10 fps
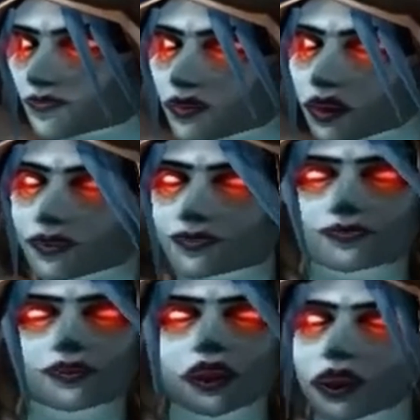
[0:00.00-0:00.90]
à ma
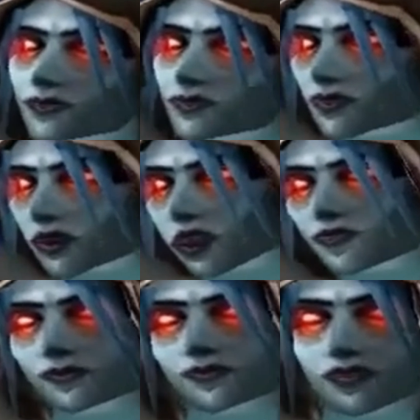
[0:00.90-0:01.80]
flèche, vous ne
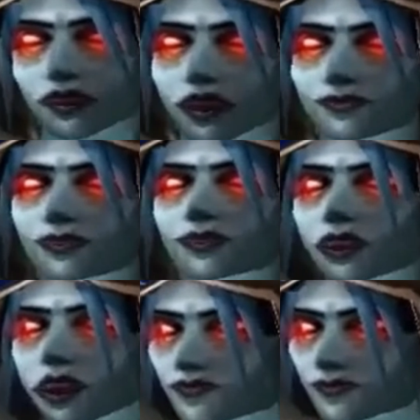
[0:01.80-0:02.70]
pouvez même pas
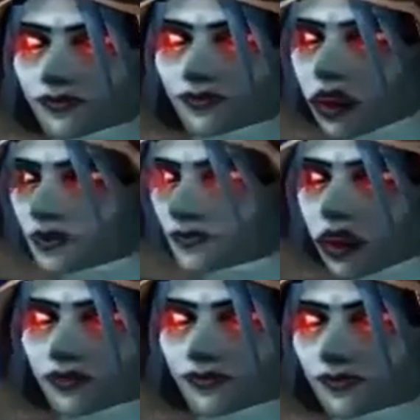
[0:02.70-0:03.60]
fuir.
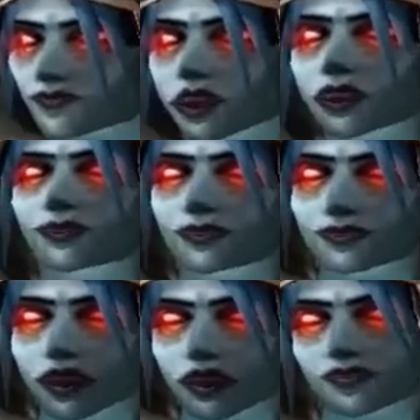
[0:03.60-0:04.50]
Une
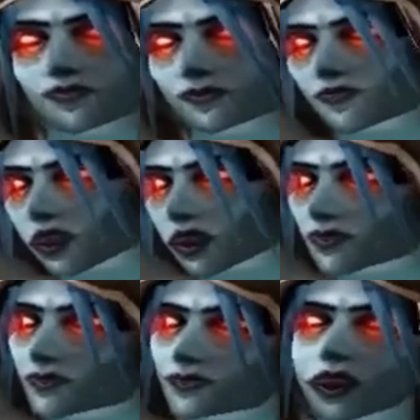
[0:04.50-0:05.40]
mort
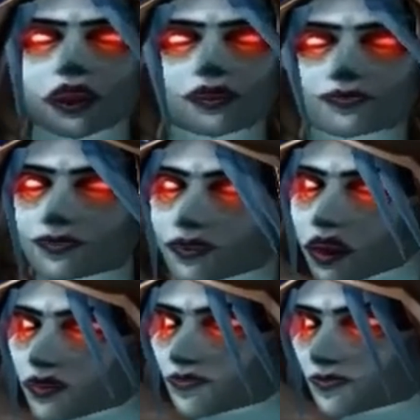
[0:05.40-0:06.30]
rapide
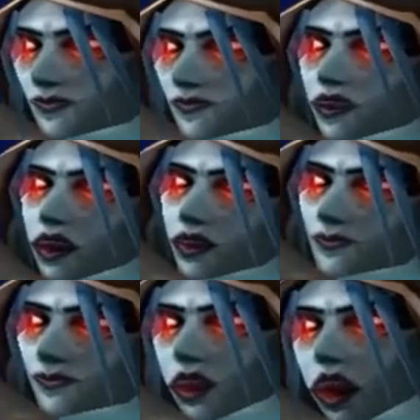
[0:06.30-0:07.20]
Comme celle que
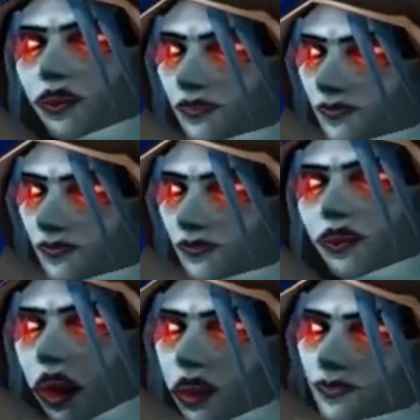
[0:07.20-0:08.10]
vous m'avez
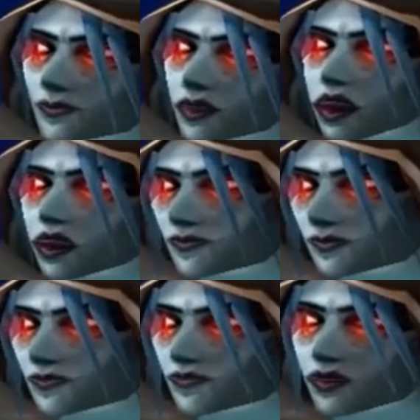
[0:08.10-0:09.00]
infligée
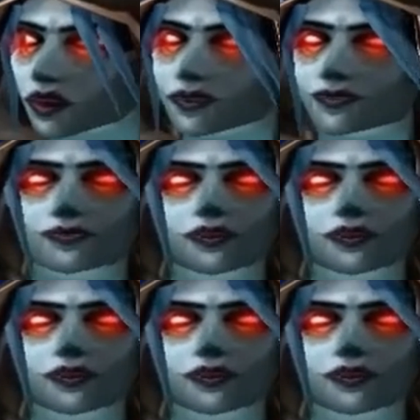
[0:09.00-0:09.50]
Non.